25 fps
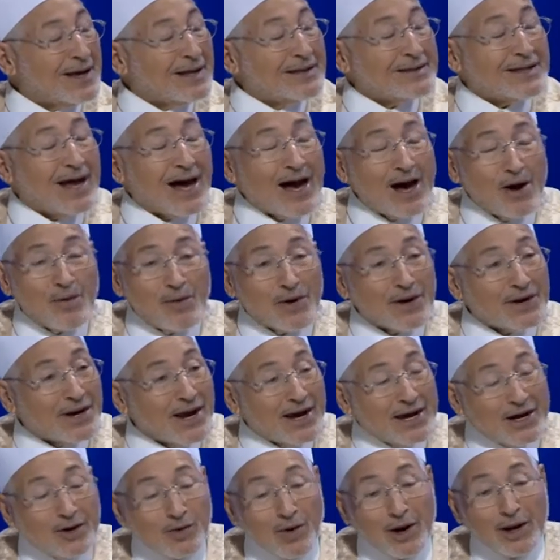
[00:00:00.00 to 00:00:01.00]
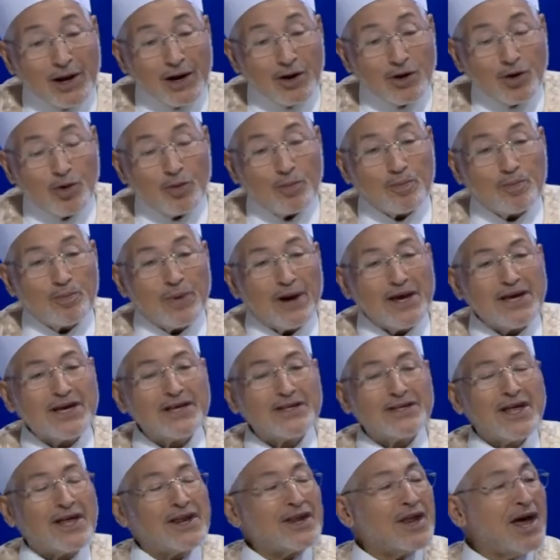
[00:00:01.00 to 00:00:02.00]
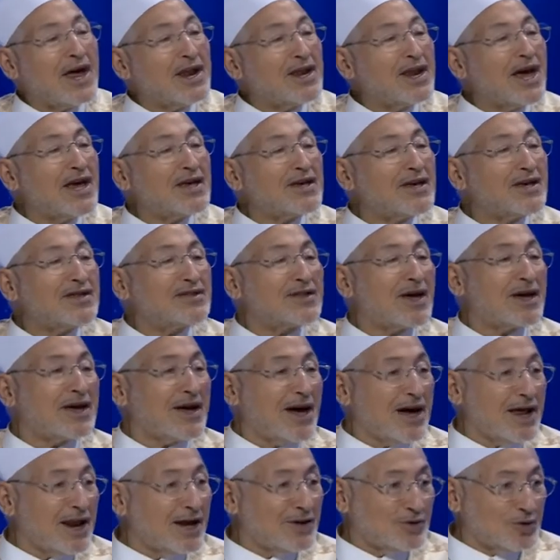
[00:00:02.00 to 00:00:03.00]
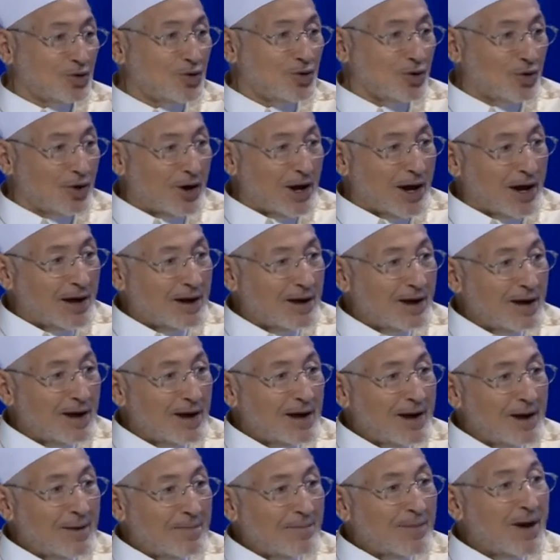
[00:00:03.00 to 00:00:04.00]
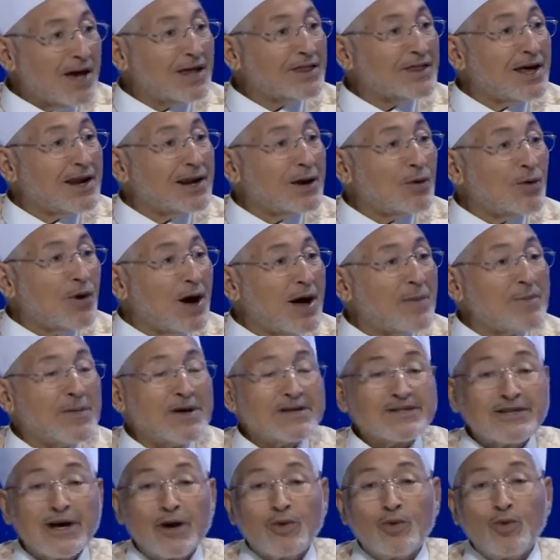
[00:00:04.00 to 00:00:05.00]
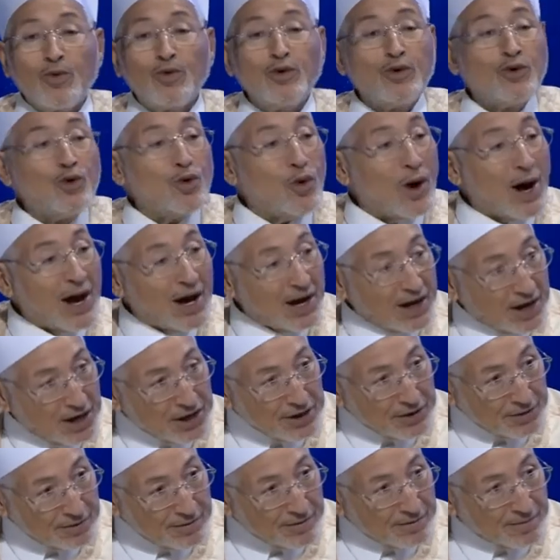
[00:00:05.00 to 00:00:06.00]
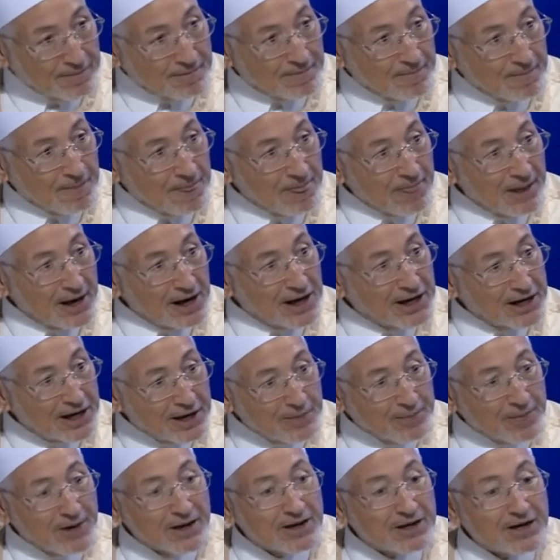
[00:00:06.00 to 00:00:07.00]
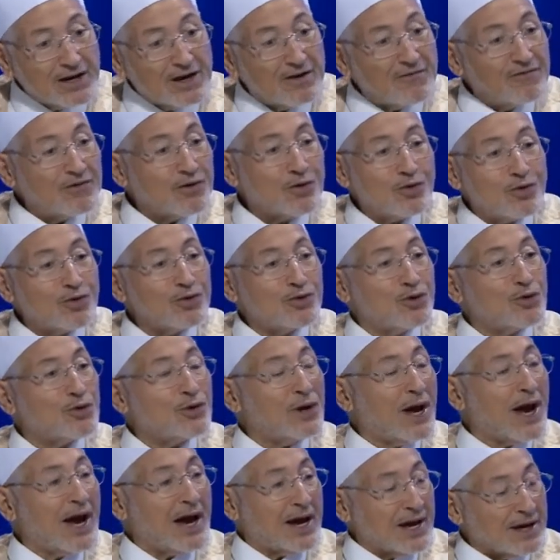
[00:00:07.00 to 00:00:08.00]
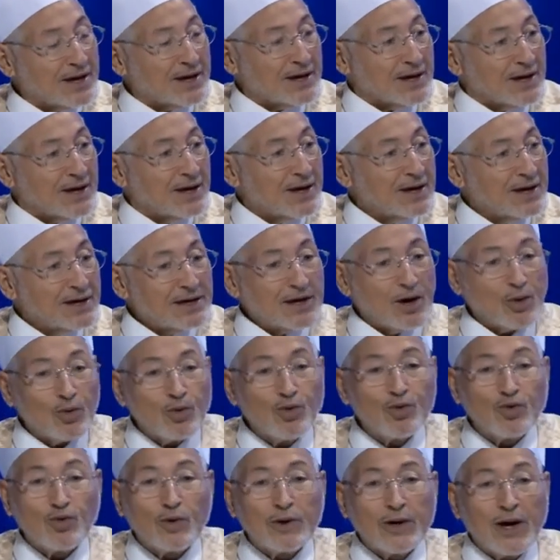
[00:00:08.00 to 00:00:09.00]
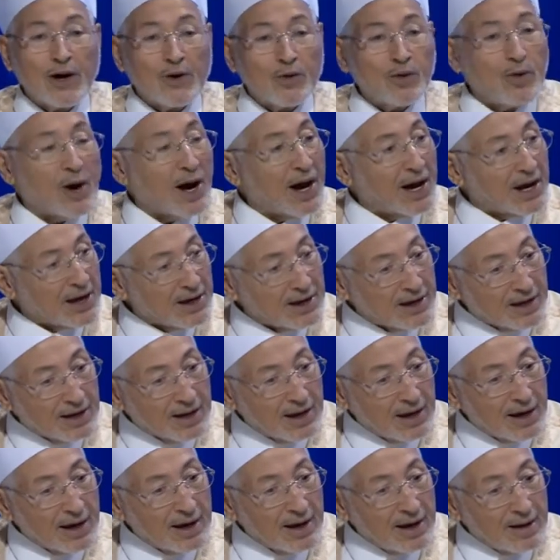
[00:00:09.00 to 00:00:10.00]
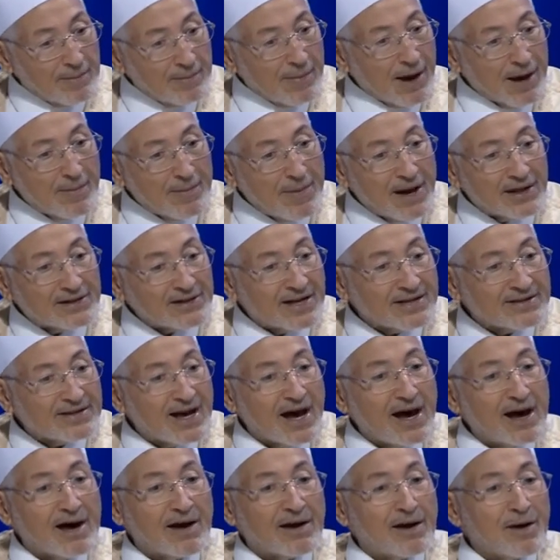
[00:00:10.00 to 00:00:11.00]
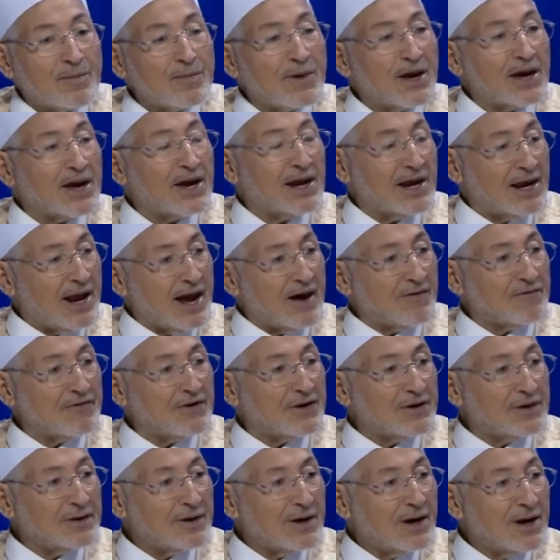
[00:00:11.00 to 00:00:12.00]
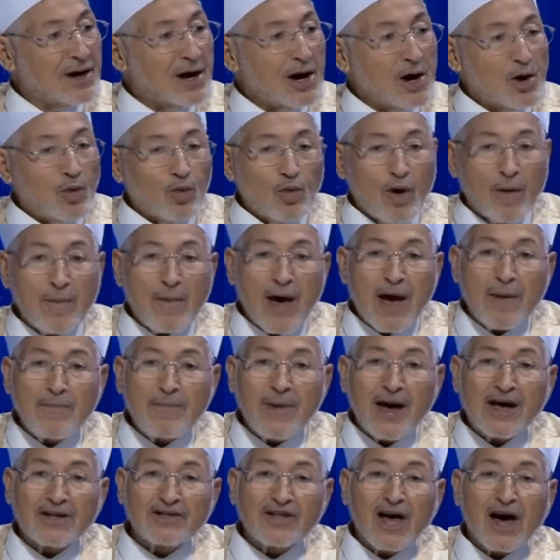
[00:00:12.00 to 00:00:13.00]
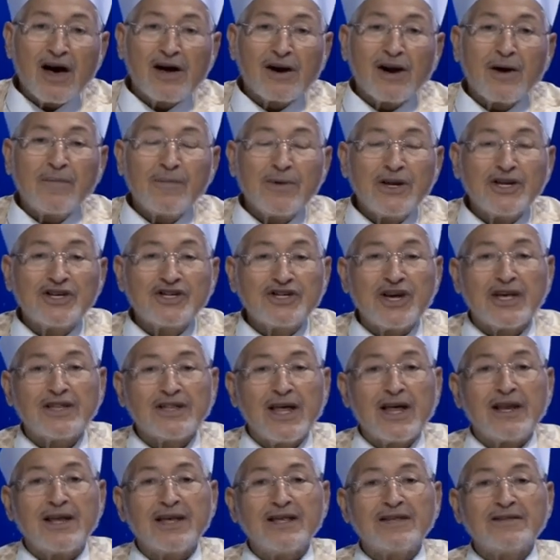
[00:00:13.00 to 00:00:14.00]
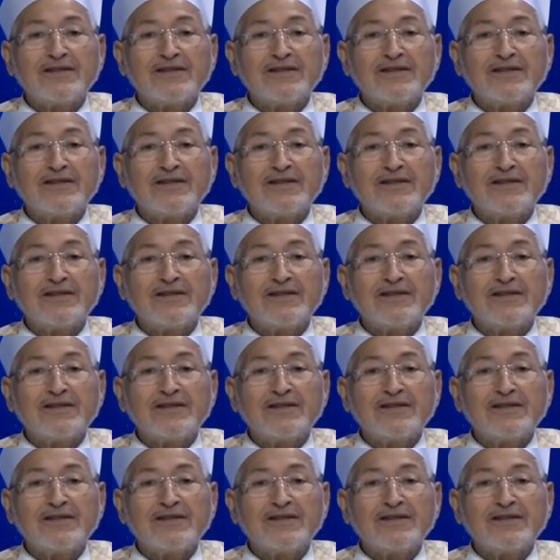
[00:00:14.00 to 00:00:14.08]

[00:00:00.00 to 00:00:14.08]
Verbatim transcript: تحاورنا حوار الحب بعيدا عن أي تيارات أخرى ماذا لو همس كل أخ ليبي في أذن أخيه يقول له أخي مهما تسعر من خلاف ومهما دار من جدل